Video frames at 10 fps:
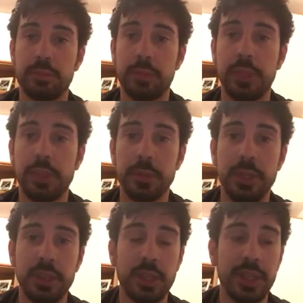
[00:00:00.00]

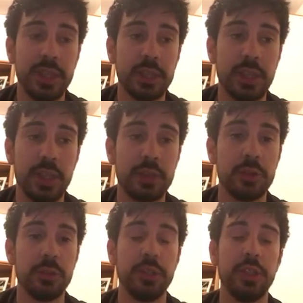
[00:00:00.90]
prettamente
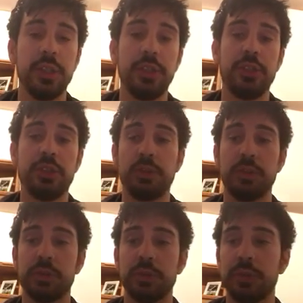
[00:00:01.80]
all'attacco quindi ci
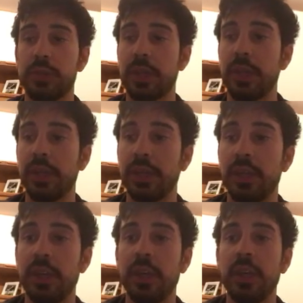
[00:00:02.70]
possono stare
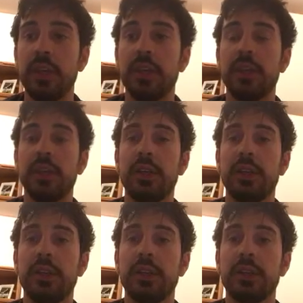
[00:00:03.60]

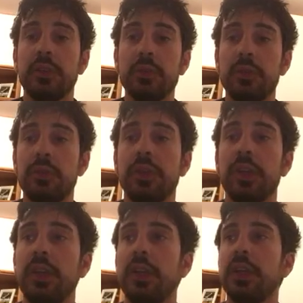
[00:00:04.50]
eh,
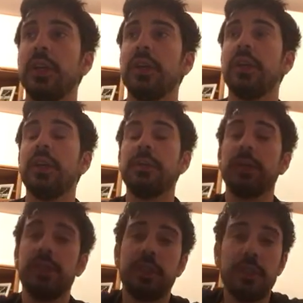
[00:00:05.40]
comunque eh, la
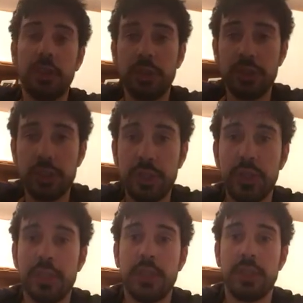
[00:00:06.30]
partita di
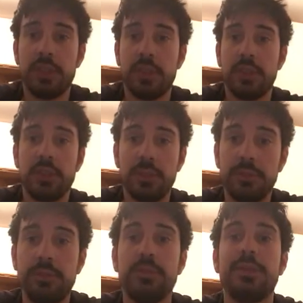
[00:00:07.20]
oggi
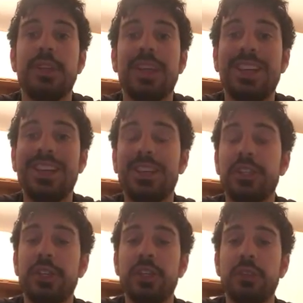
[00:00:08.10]
ehm,
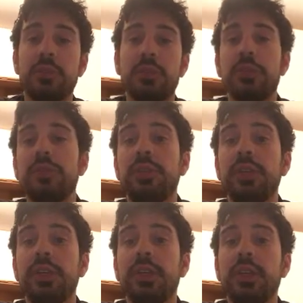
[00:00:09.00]
ha, ci ha dato modo
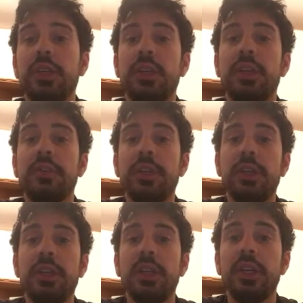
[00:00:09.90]
di eh,
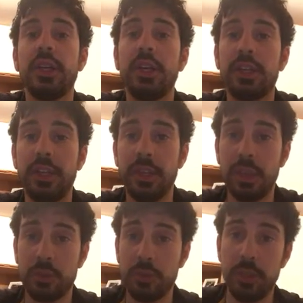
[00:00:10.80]
vedere anche le
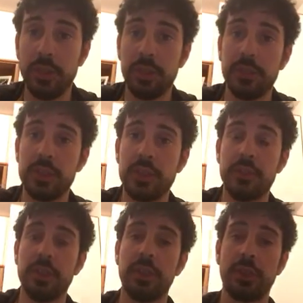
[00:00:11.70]
lacune
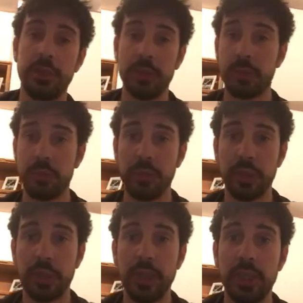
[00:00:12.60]
difensive del
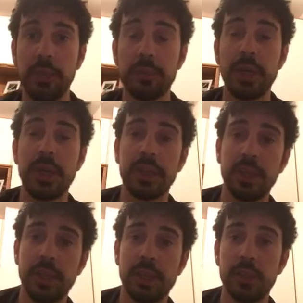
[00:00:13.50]
Liverpool che in
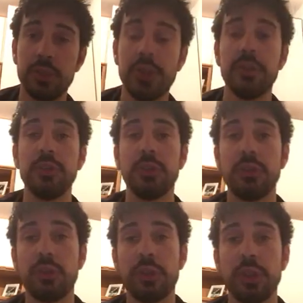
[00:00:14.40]
parte erano già
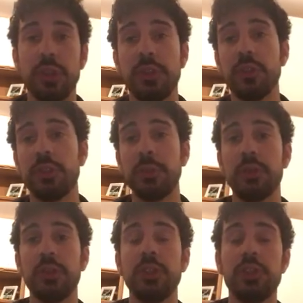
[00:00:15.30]
venute fuori negli
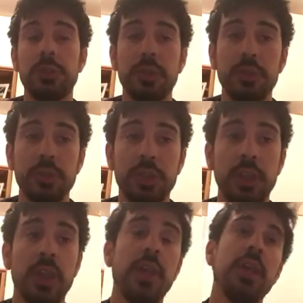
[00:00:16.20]
ultimi 15
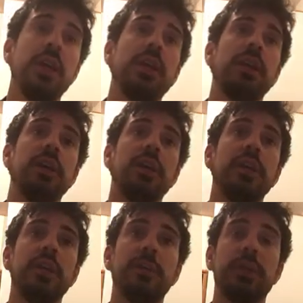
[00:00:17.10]
minuti eh,
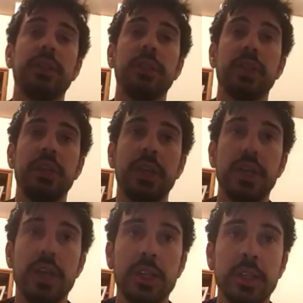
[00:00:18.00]
della partita di
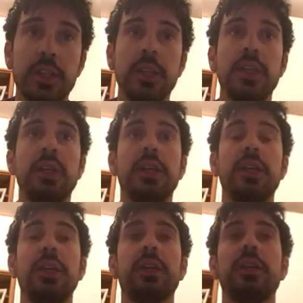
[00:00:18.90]
andata.
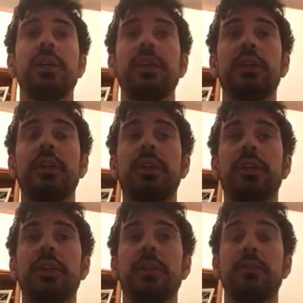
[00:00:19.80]
E,
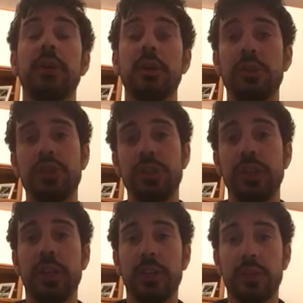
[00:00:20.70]
eh, ma
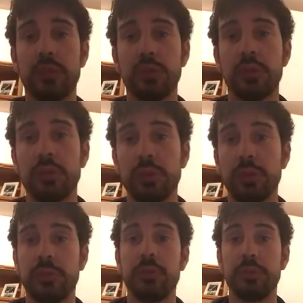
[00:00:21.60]
oggi hanno
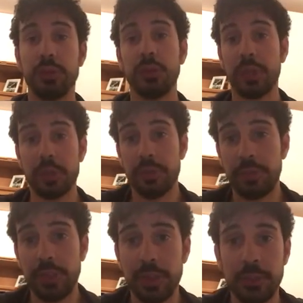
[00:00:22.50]
avuto più che
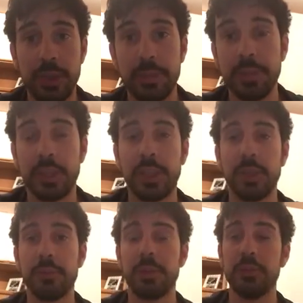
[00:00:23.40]
conferma perché
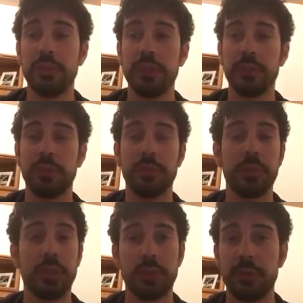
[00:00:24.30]
abbiamo visto
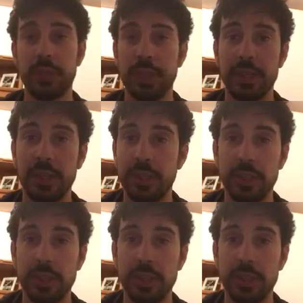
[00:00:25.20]
come la Roma